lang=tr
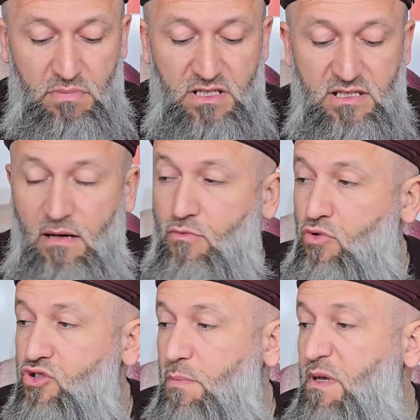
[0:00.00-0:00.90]
Bilsem ne
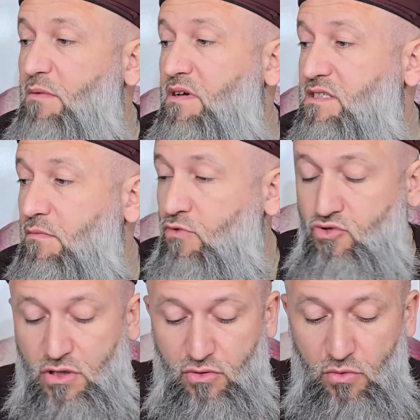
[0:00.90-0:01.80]
olacak, bilmesem ne
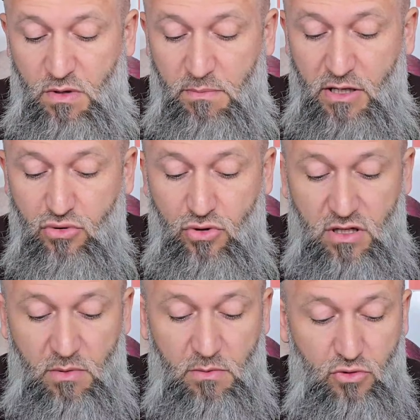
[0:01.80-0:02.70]
olacak diyor. Bilmek
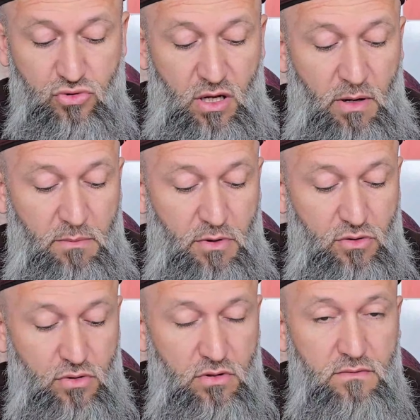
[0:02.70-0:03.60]
zorunda mıyım? Kusura
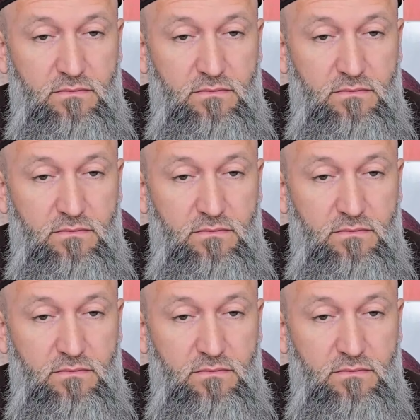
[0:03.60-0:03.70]
bakma diyor.